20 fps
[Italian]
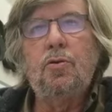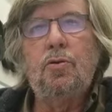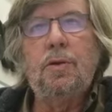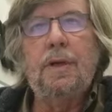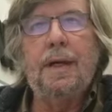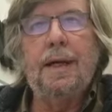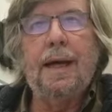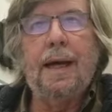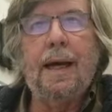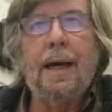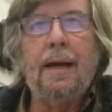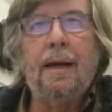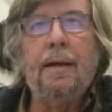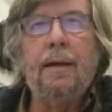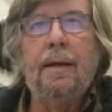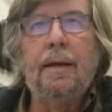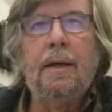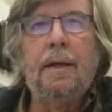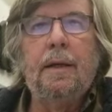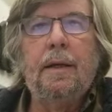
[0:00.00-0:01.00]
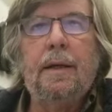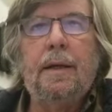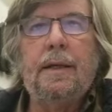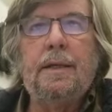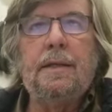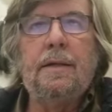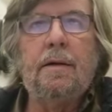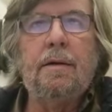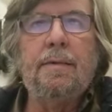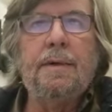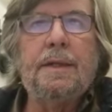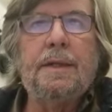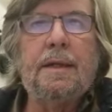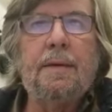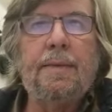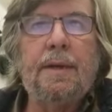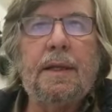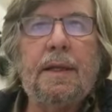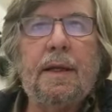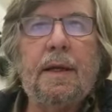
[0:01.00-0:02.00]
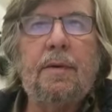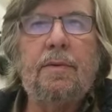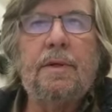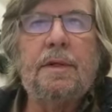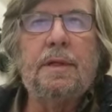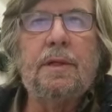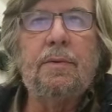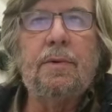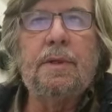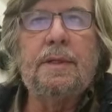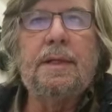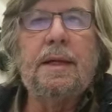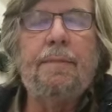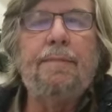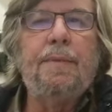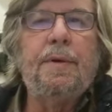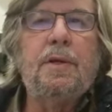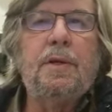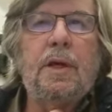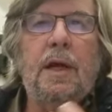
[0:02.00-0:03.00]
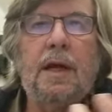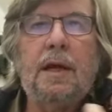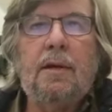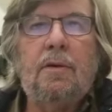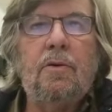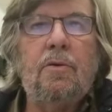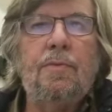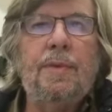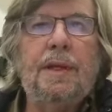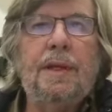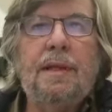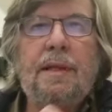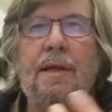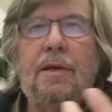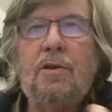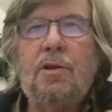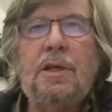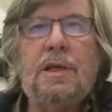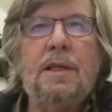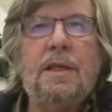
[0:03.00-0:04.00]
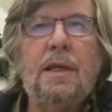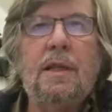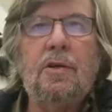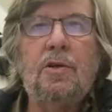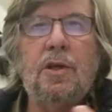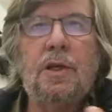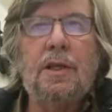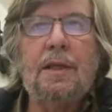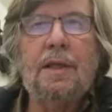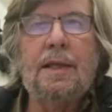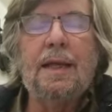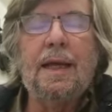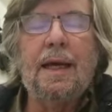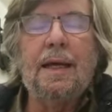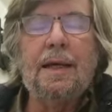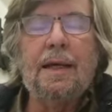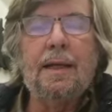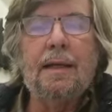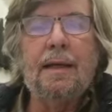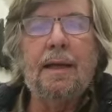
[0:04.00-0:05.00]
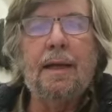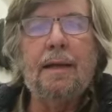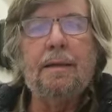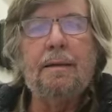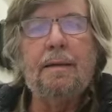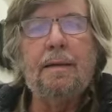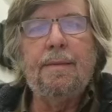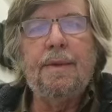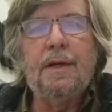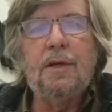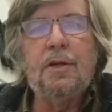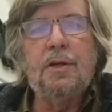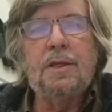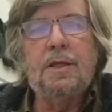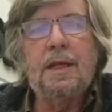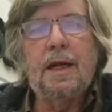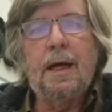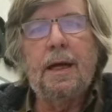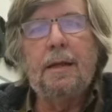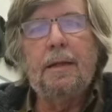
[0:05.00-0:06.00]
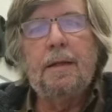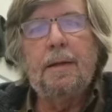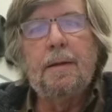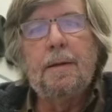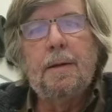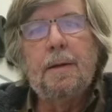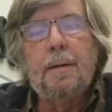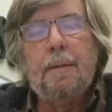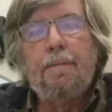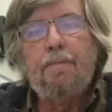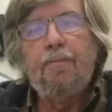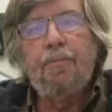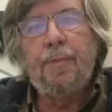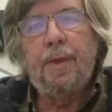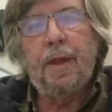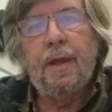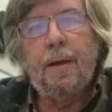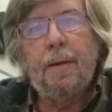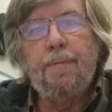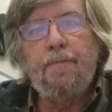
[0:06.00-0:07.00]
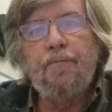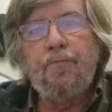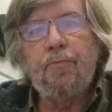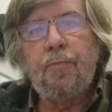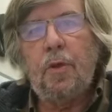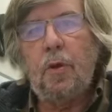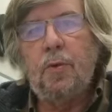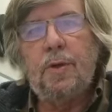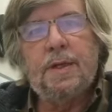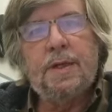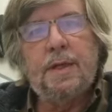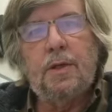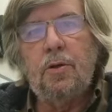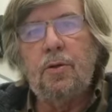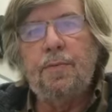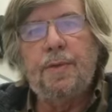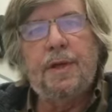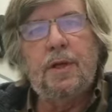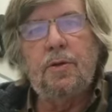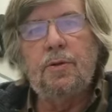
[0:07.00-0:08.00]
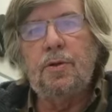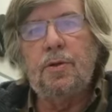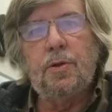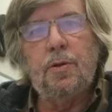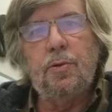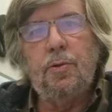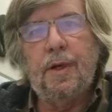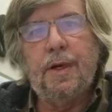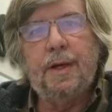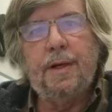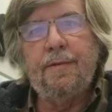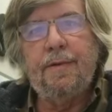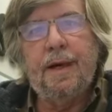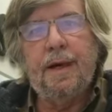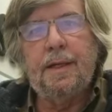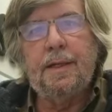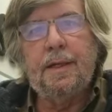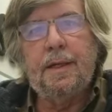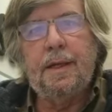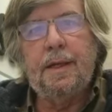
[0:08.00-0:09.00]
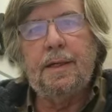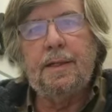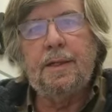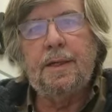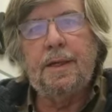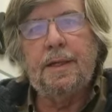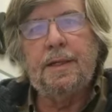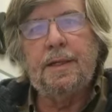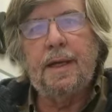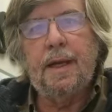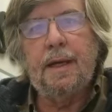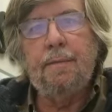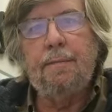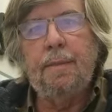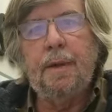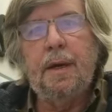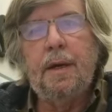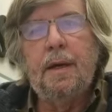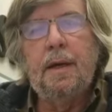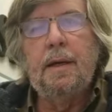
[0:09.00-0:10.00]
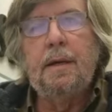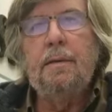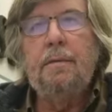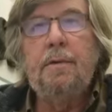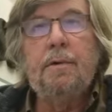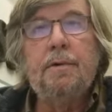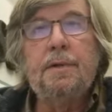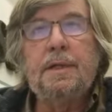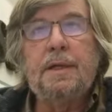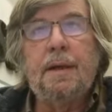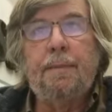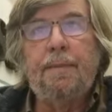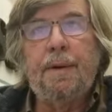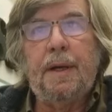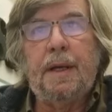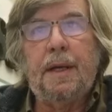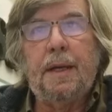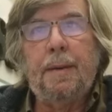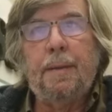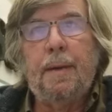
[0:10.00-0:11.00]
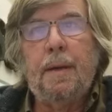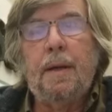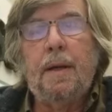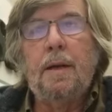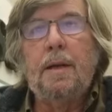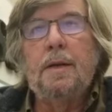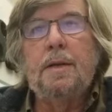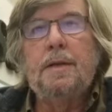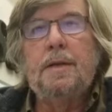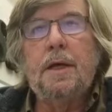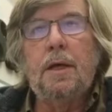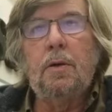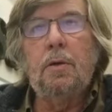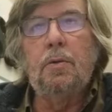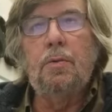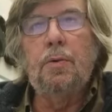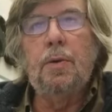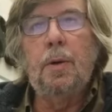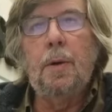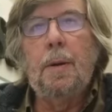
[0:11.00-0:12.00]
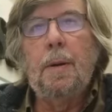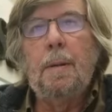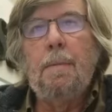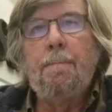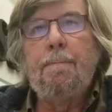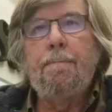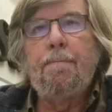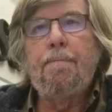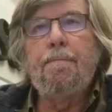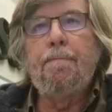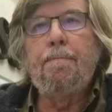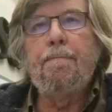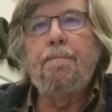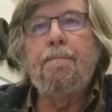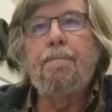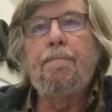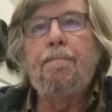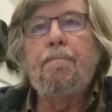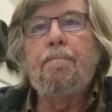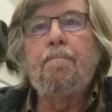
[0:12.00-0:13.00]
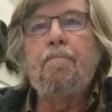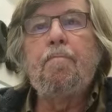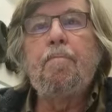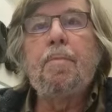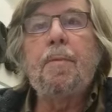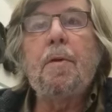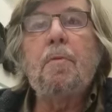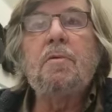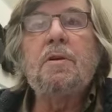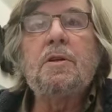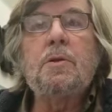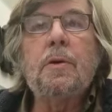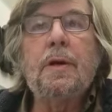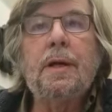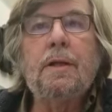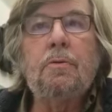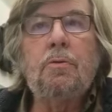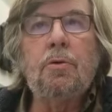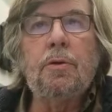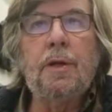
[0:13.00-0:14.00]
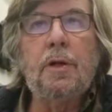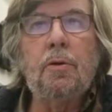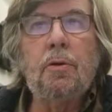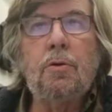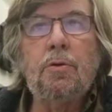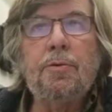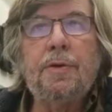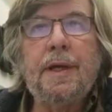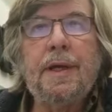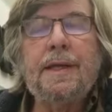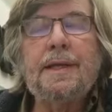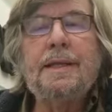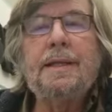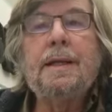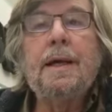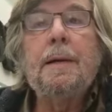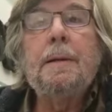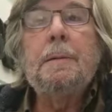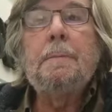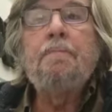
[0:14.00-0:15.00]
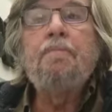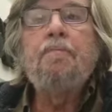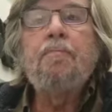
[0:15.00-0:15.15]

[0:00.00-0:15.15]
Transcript: giudicare. E siccome sapete che in questi WhatsApp c'erano i nomi di decine, di centinaia di alti magistrati, mm, questi nomi non sono arrivati al CSM, non si sa perché. Secondo, mm, questo cantone lo contesta